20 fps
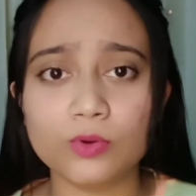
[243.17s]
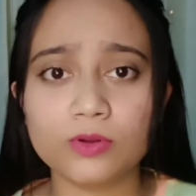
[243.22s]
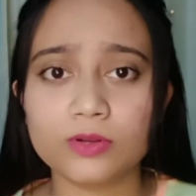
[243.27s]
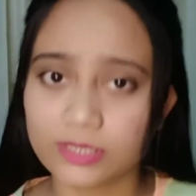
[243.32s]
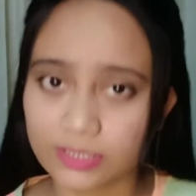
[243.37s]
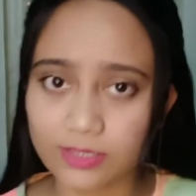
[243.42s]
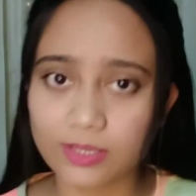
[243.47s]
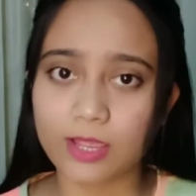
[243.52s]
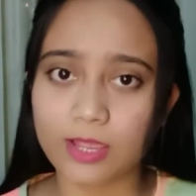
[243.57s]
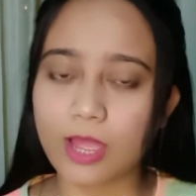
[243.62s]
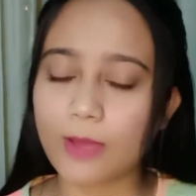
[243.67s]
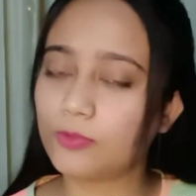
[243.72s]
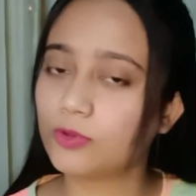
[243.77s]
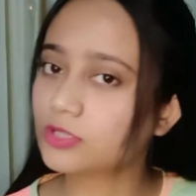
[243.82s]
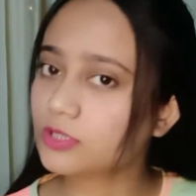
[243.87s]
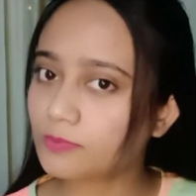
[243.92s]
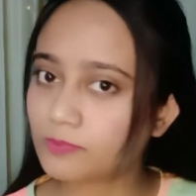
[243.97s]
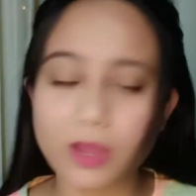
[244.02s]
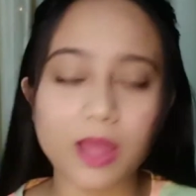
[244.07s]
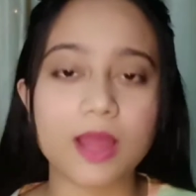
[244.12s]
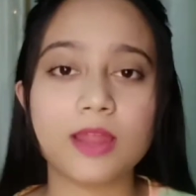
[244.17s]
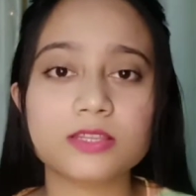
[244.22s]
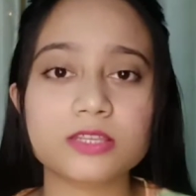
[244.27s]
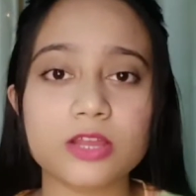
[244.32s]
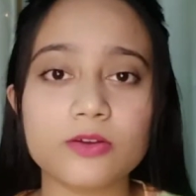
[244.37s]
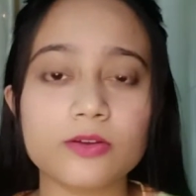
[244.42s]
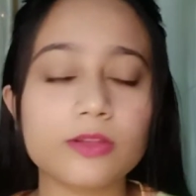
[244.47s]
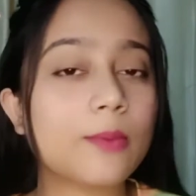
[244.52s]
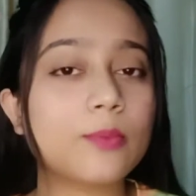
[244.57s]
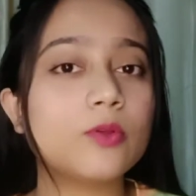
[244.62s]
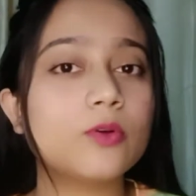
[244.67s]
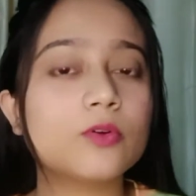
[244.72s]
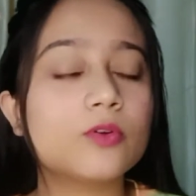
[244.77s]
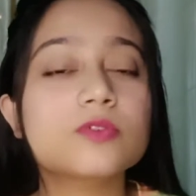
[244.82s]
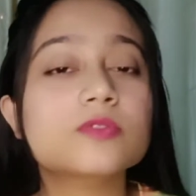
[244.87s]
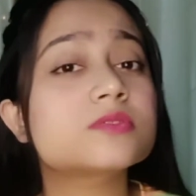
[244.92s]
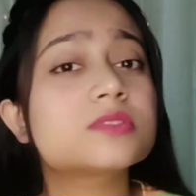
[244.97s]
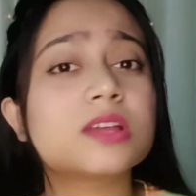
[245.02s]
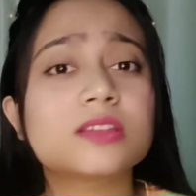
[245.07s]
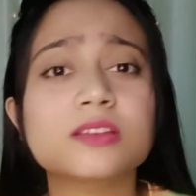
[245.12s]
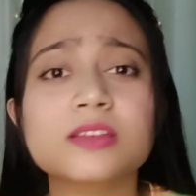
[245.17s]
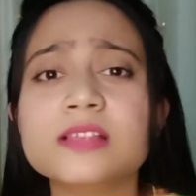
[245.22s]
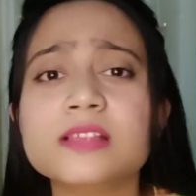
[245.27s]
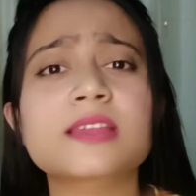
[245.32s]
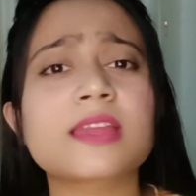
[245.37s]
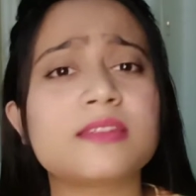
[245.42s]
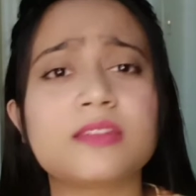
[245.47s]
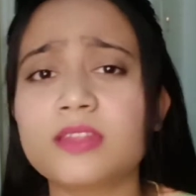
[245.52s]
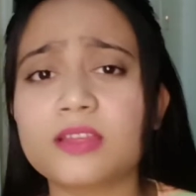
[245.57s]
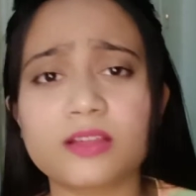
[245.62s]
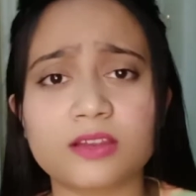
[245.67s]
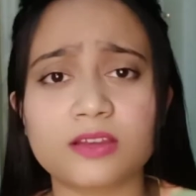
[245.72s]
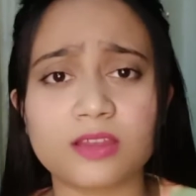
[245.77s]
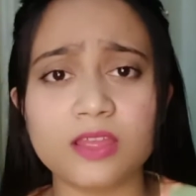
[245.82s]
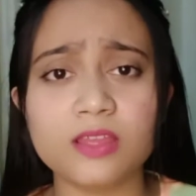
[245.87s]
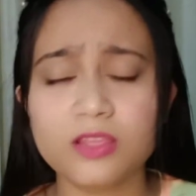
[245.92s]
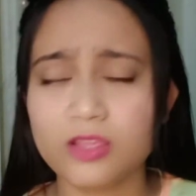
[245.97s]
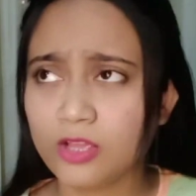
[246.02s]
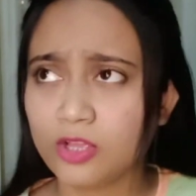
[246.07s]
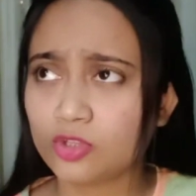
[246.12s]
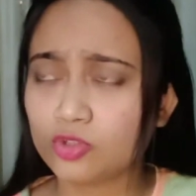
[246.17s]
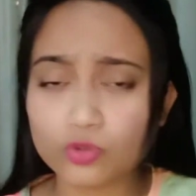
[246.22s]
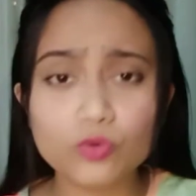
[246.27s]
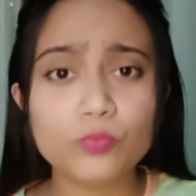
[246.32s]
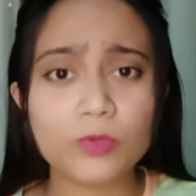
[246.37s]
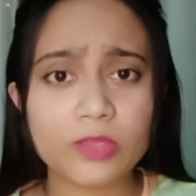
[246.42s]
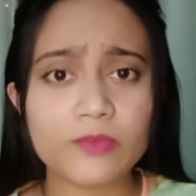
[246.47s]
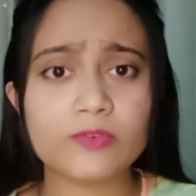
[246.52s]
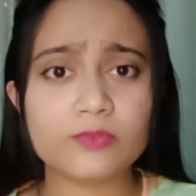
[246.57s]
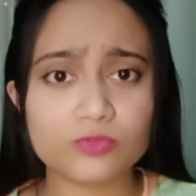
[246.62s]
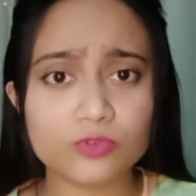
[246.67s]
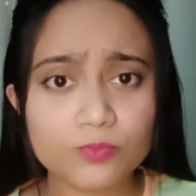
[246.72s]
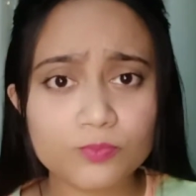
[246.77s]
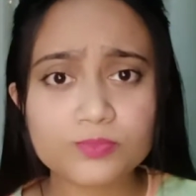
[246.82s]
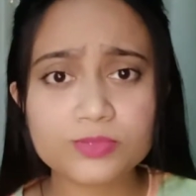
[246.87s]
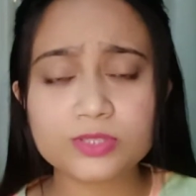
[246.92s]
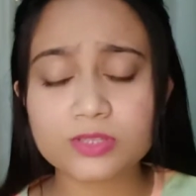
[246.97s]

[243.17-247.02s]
ठीक है आप लोग जब बाहर जाओगे आप लोगों को सनग्लास कैरी नहीं करना है धूप के धूप